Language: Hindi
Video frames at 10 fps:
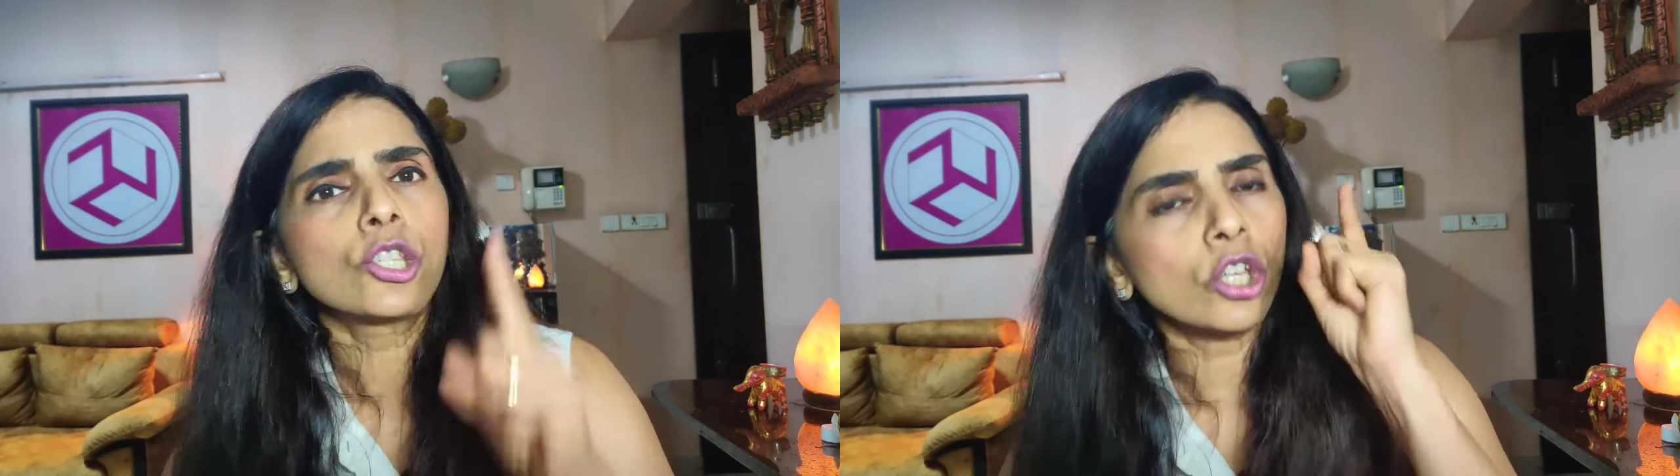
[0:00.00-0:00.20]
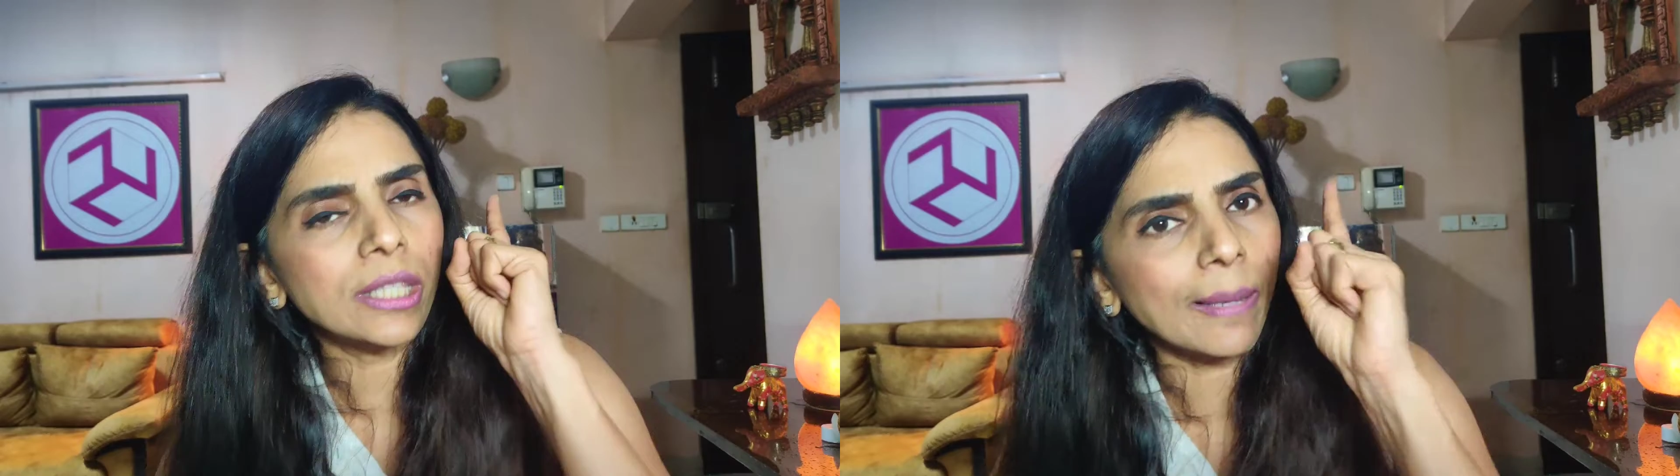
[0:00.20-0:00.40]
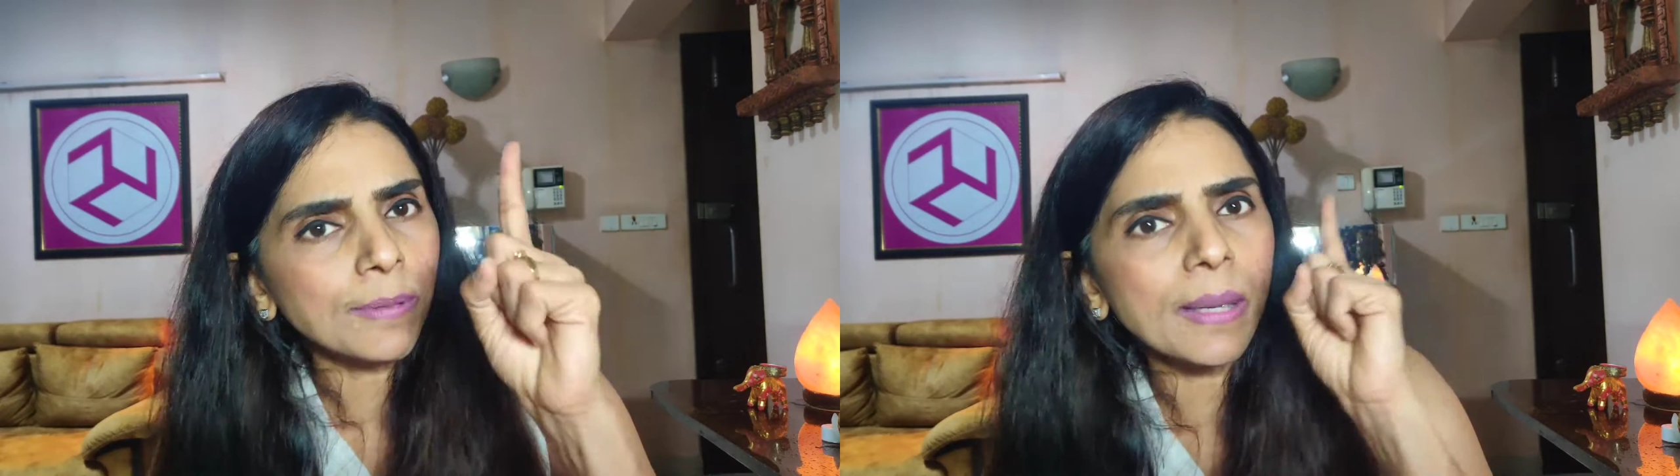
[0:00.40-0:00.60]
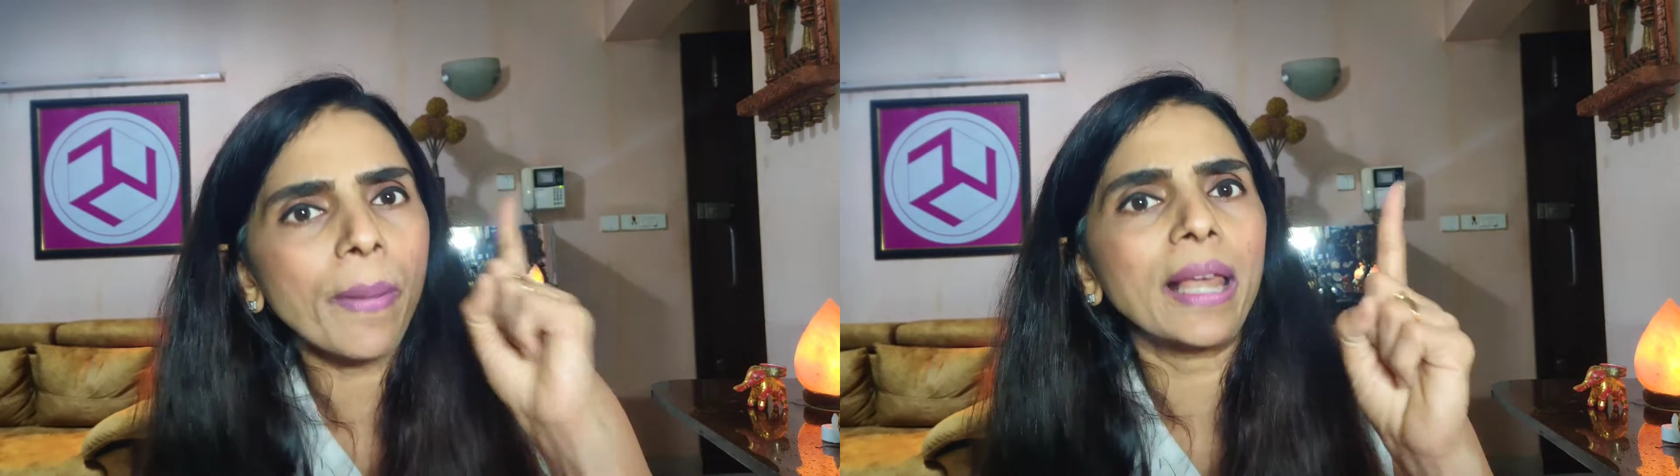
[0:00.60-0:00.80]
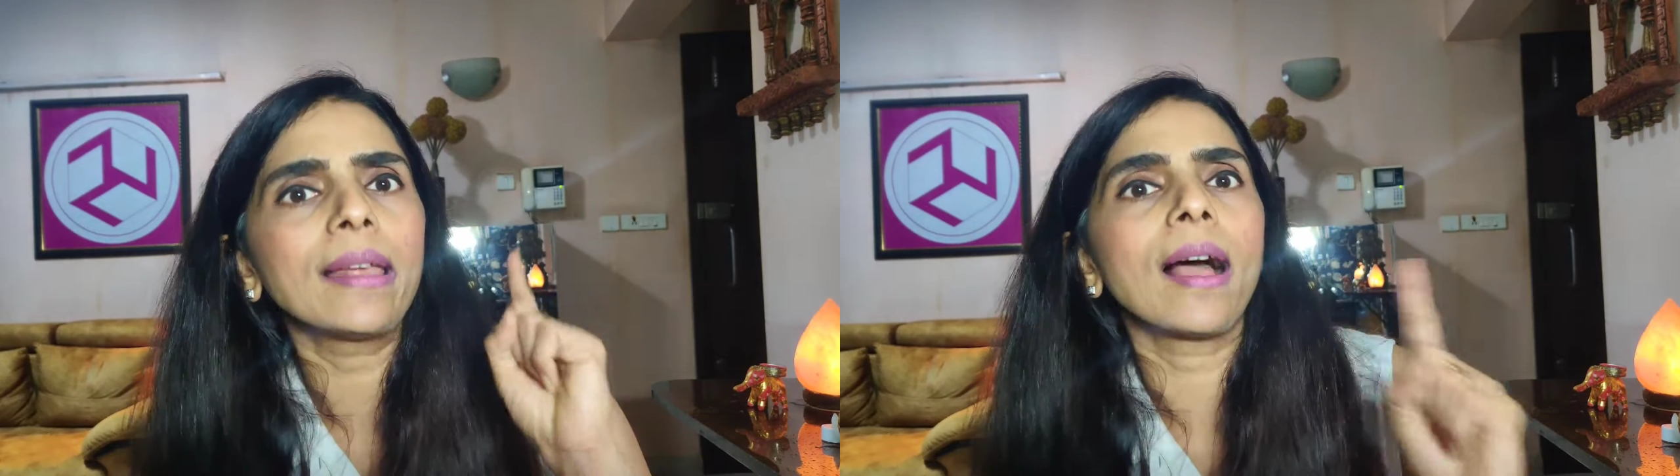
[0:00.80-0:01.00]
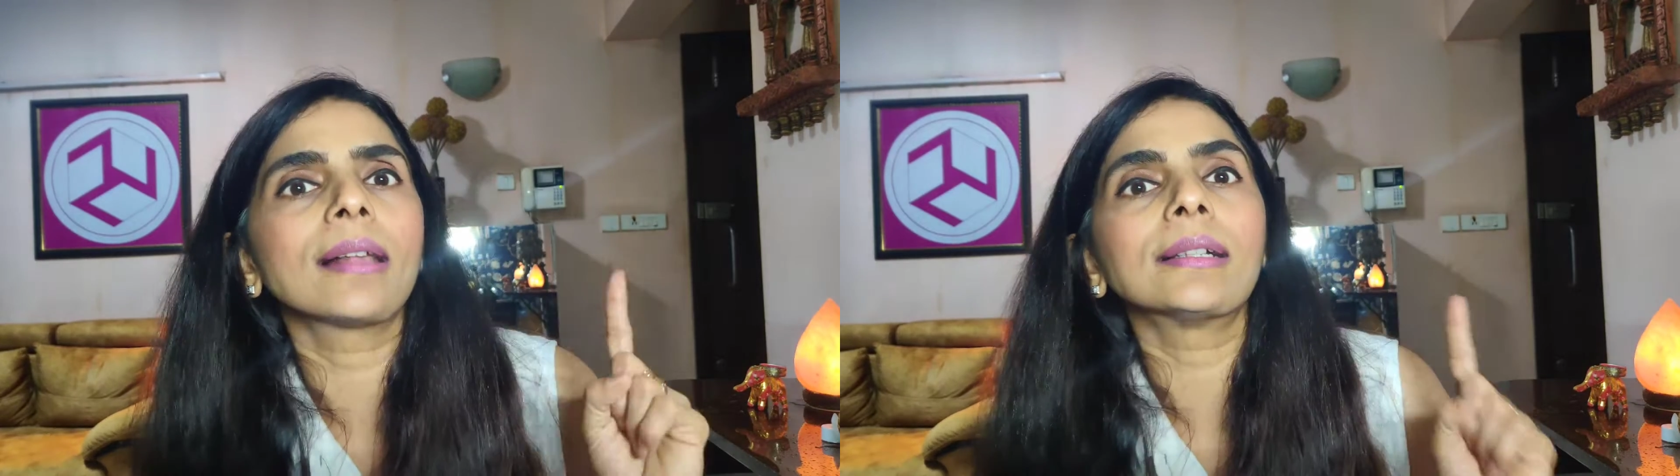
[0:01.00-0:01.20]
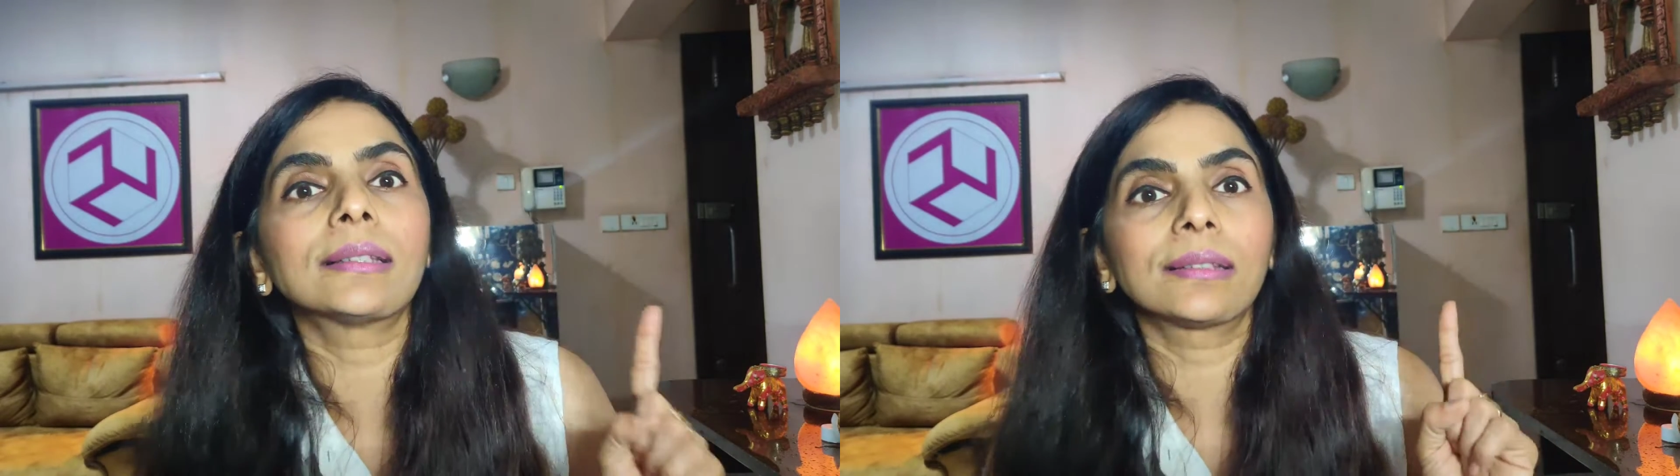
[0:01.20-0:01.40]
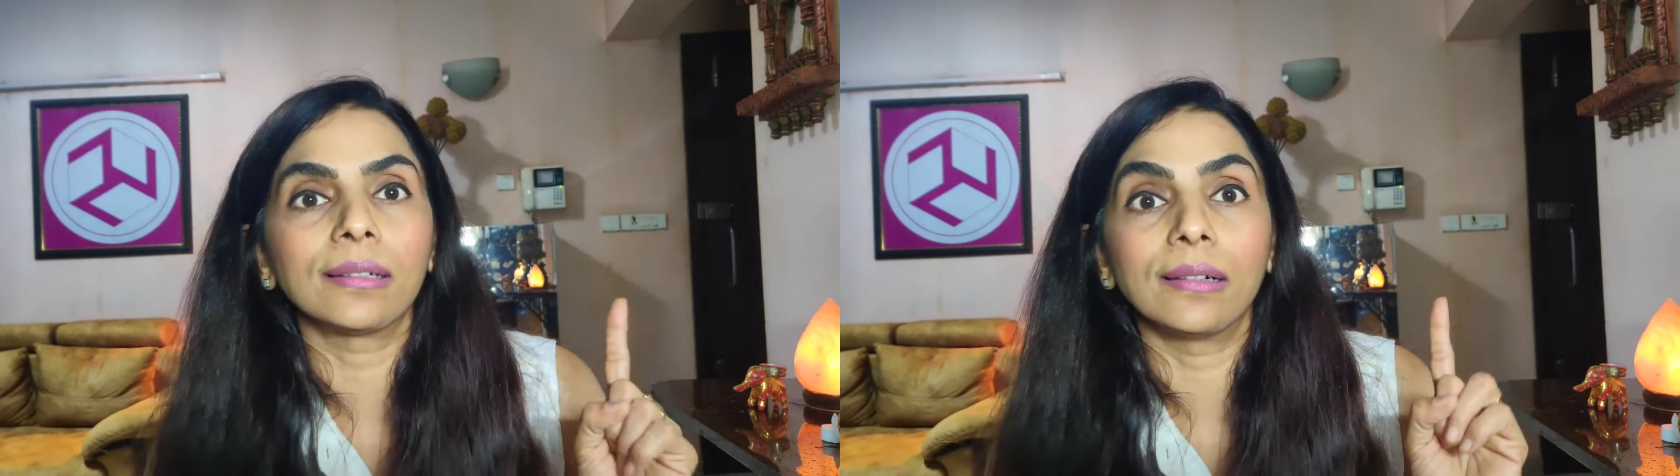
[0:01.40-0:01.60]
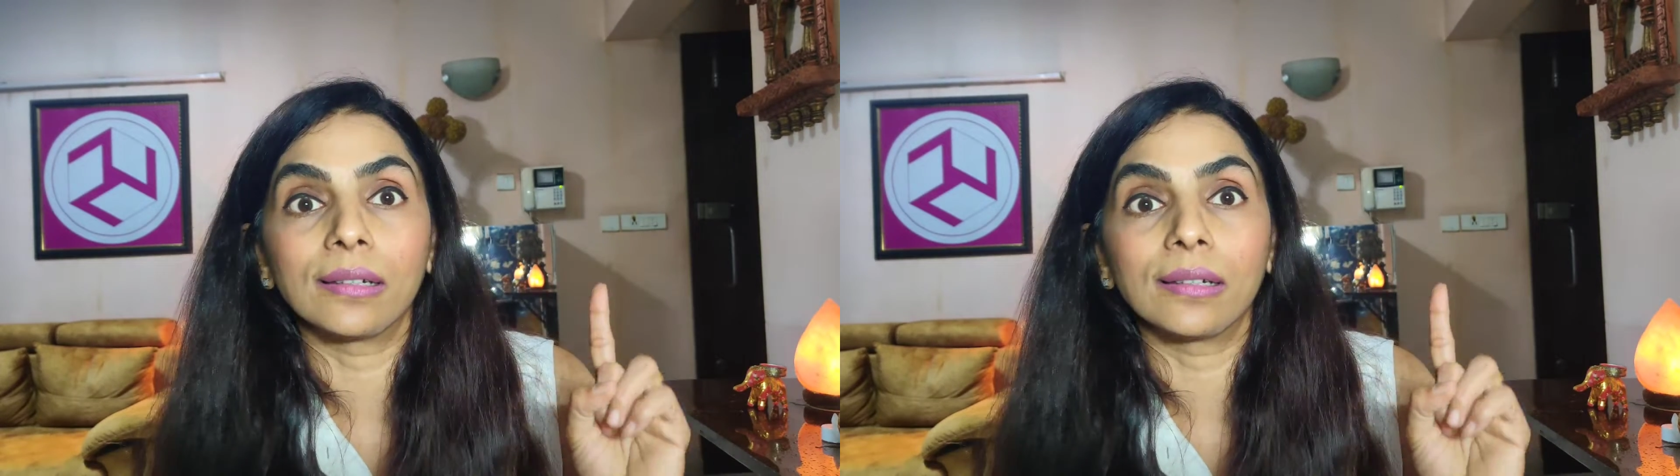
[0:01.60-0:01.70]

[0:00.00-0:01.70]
सो so, सबसे पहली आदत